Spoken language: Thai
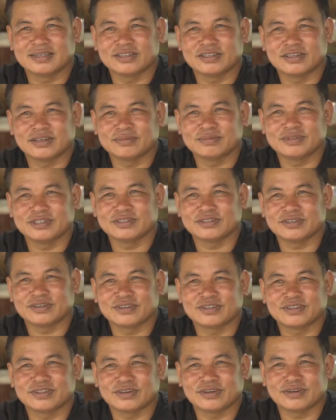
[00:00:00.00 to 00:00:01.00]
งกระสอบซึ่งสอ
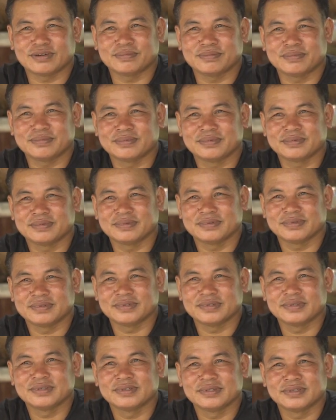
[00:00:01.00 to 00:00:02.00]
งกระสอบ
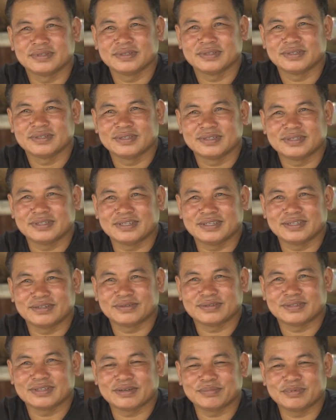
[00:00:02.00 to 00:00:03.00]
แล้
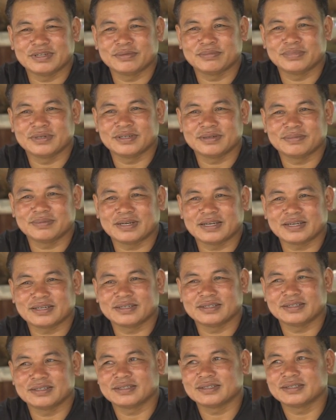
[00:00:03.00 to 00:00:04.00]
วถ้าเป็นพืชผัก
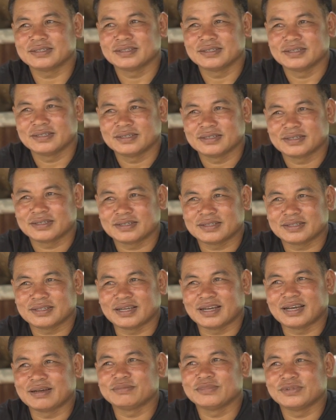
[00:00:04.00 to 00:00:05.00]
ก็
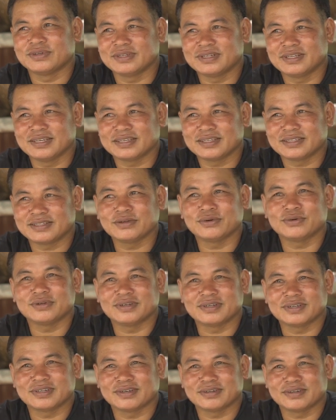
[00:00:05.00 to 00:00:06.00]
ตามด้วยเล่งต้
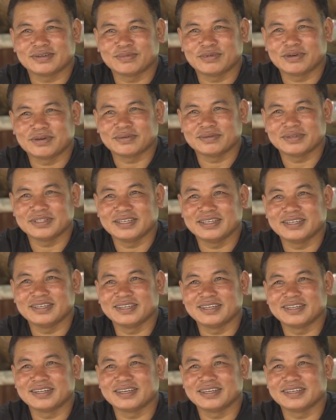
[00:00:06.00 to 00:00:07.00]
น เขาก็บอกวิธี
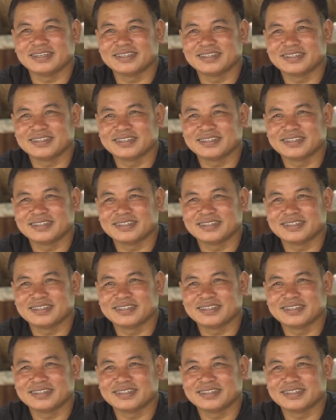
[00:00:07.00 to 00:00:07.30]
นะ